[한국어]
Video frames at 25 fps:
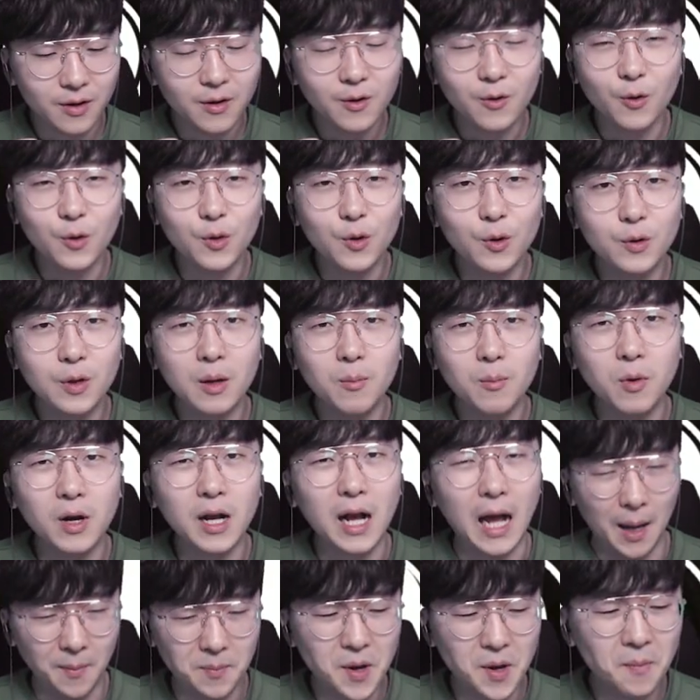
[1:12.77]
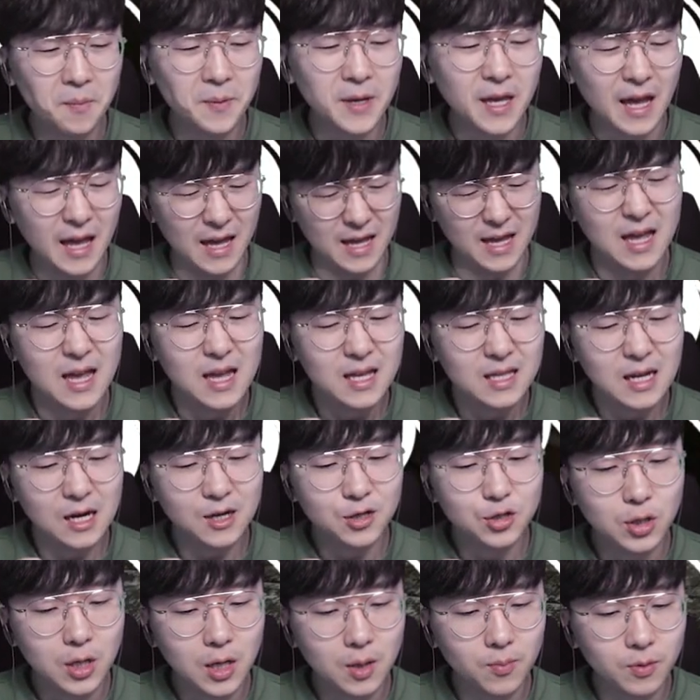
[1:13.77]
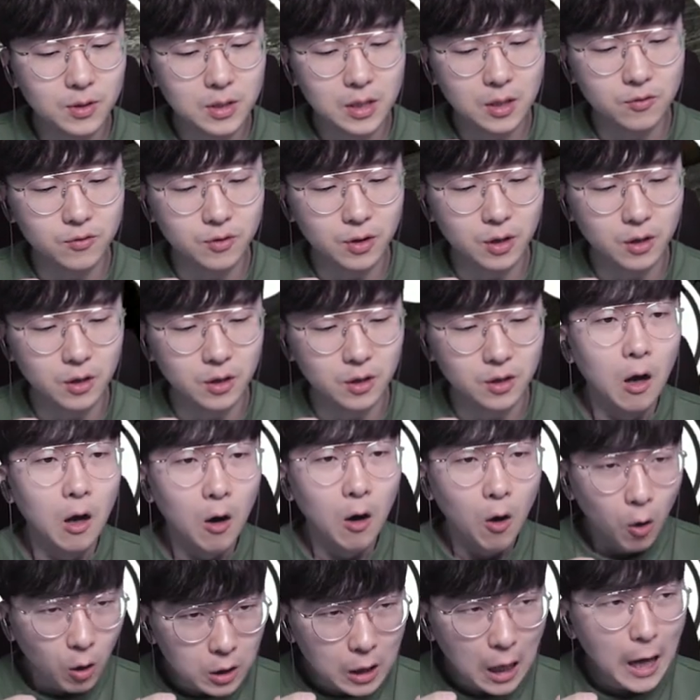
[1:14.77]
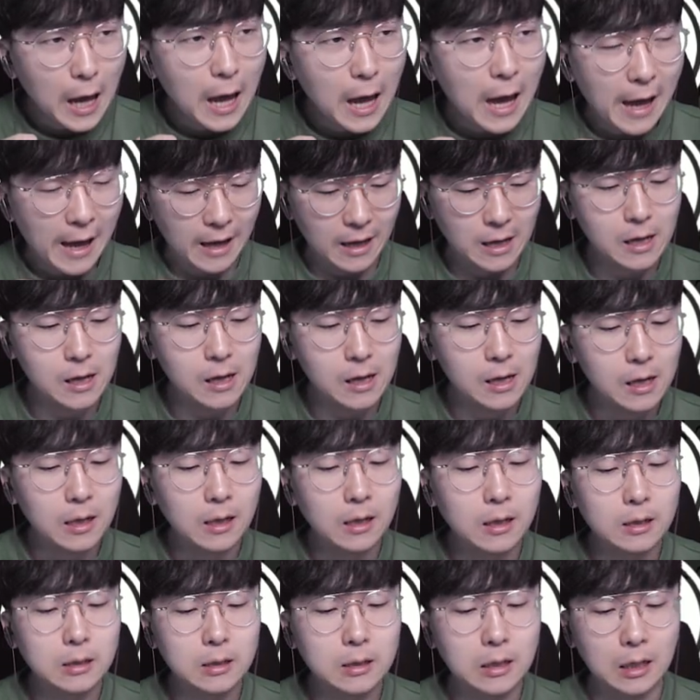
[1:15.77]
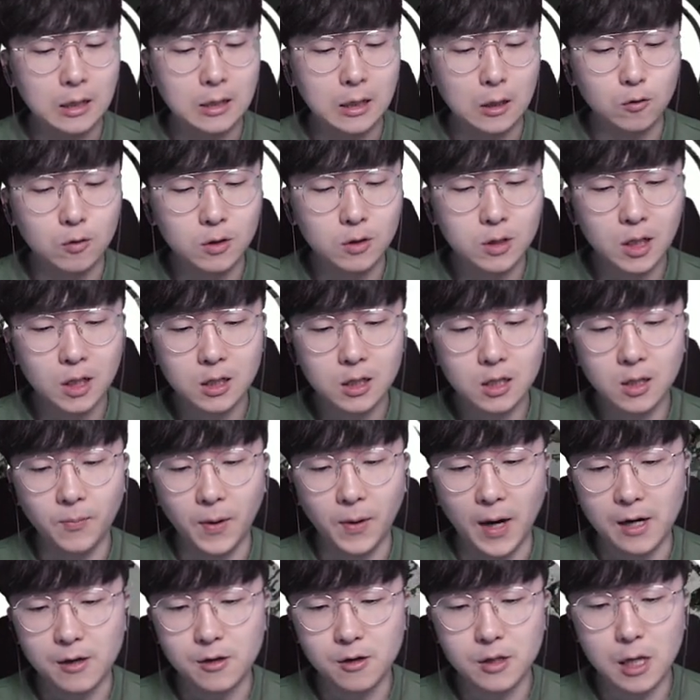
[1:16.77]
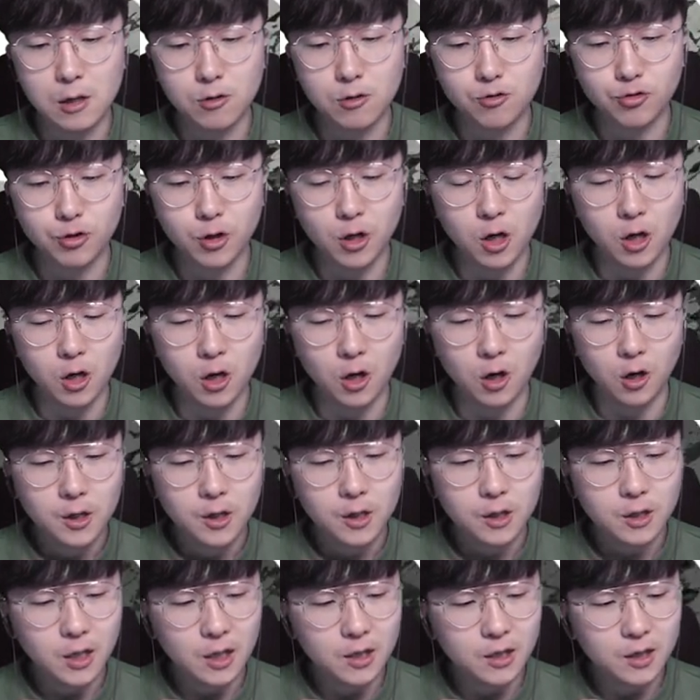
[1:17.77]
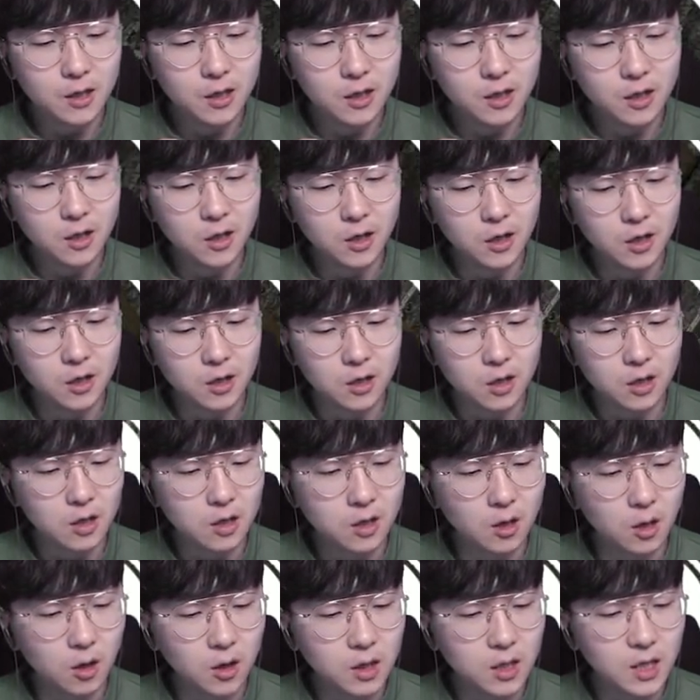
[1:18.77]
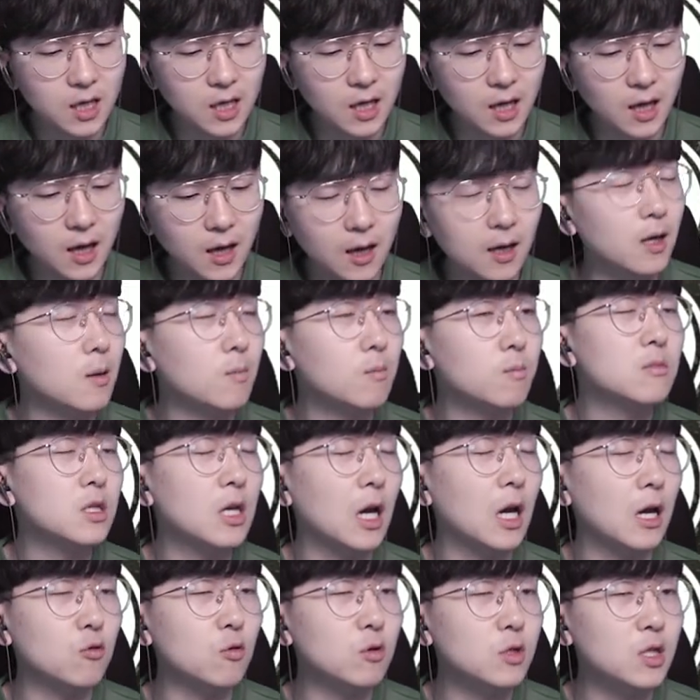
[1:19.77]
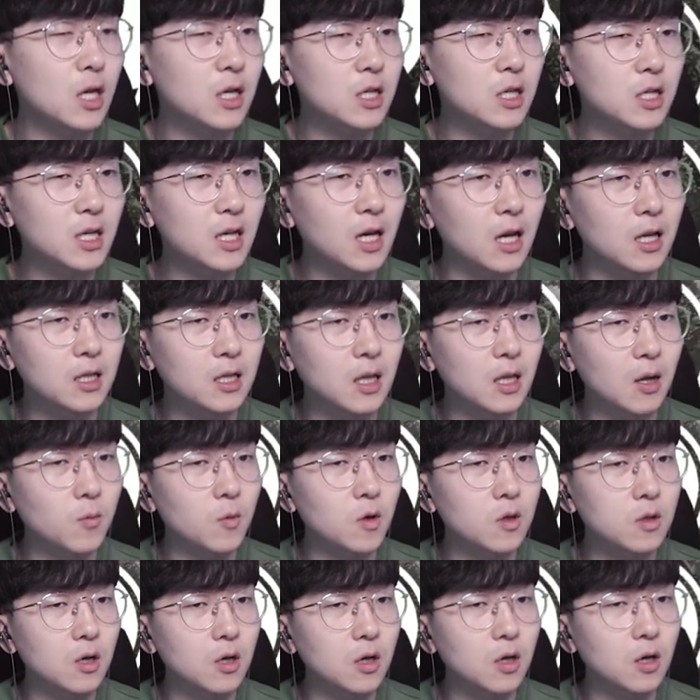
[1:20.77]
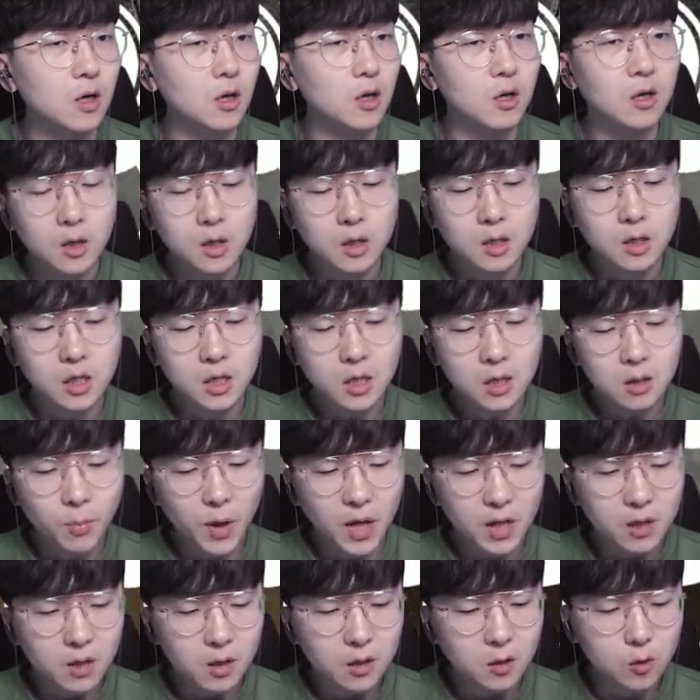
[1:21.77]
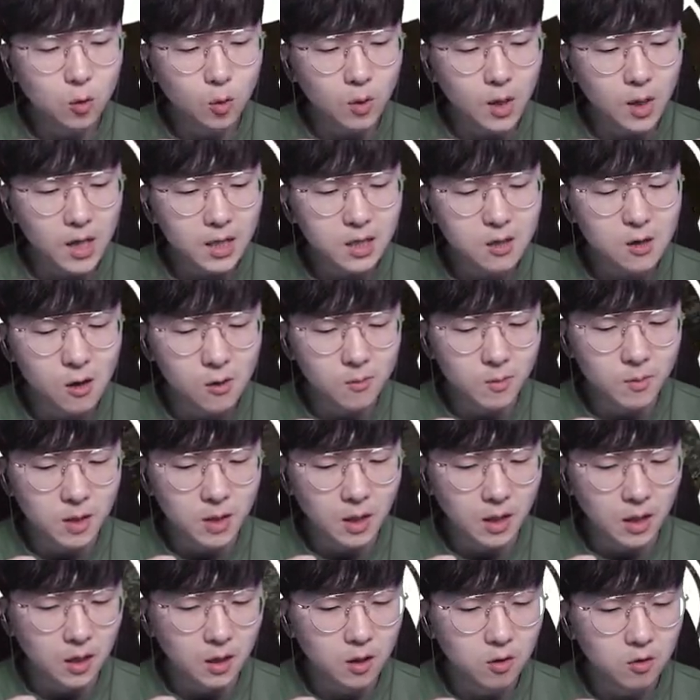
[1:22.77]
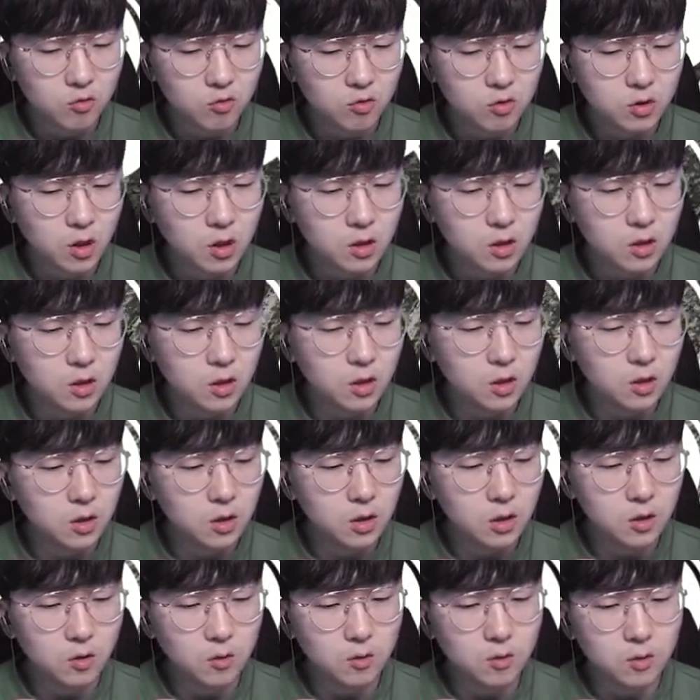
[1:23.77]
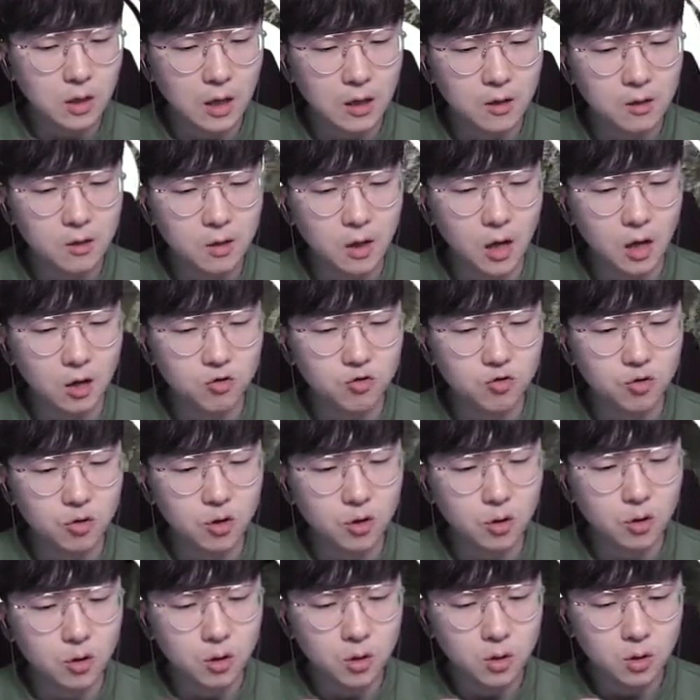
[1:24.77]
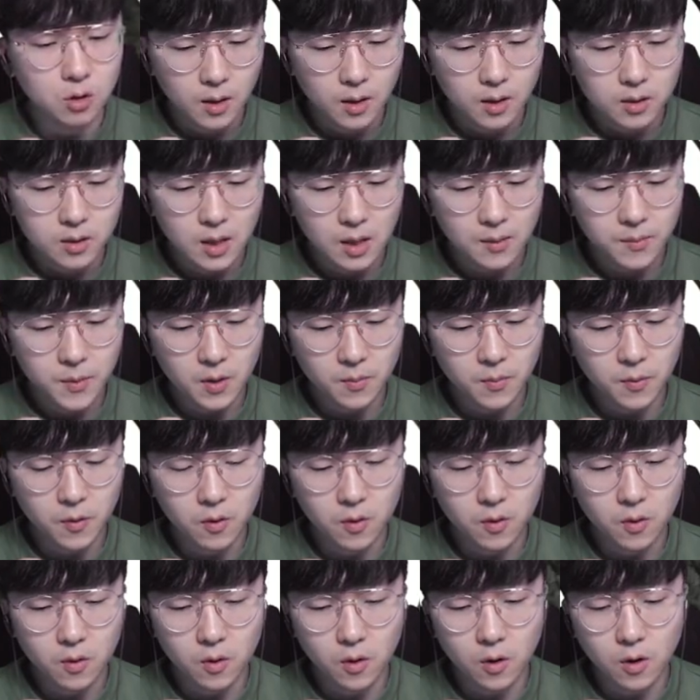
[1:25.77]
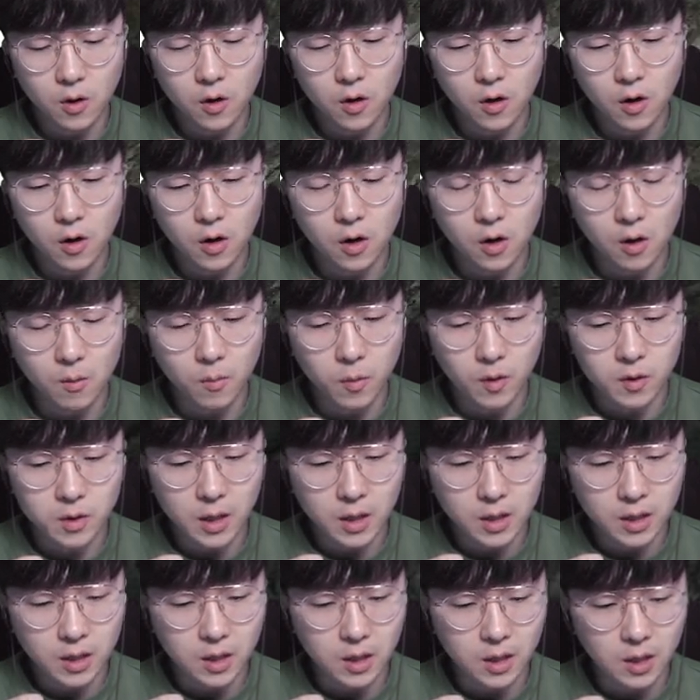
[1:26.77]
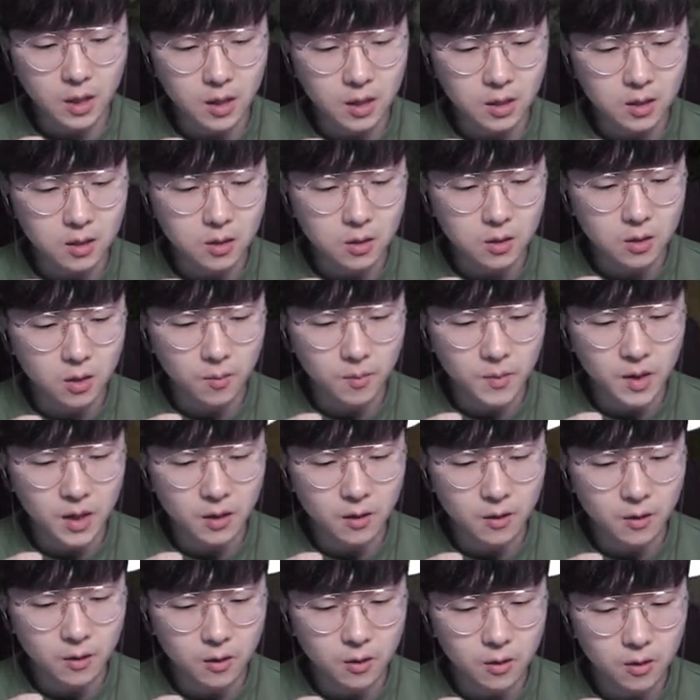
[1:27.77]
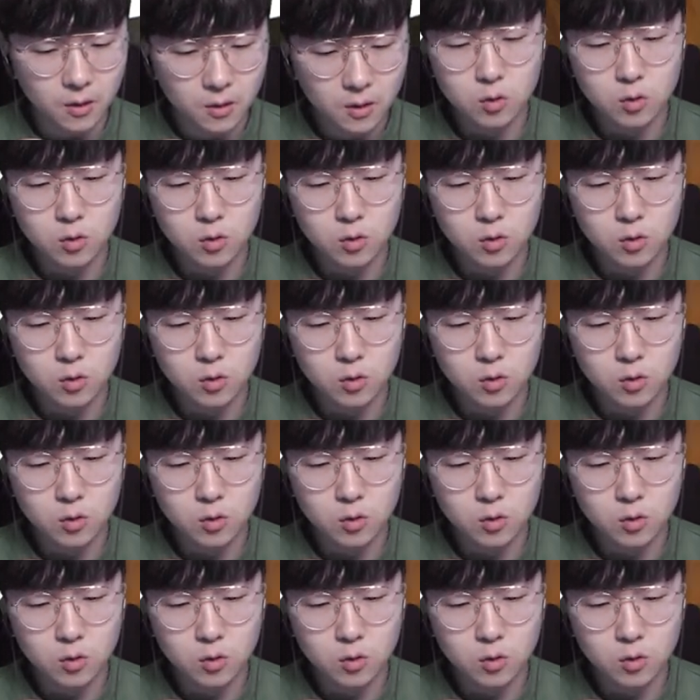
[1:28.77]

오늘도 한번 가볍게 탈출해보자고요 오케이 자 자동차 키 발견했고요 일단은 여기에 자동차 키가 있다면은 큰 패턴은 똑같을 겁니다 우선은 이쪽으로 내려가고요 살펴보고 뭐 딱히 있는 건 없네요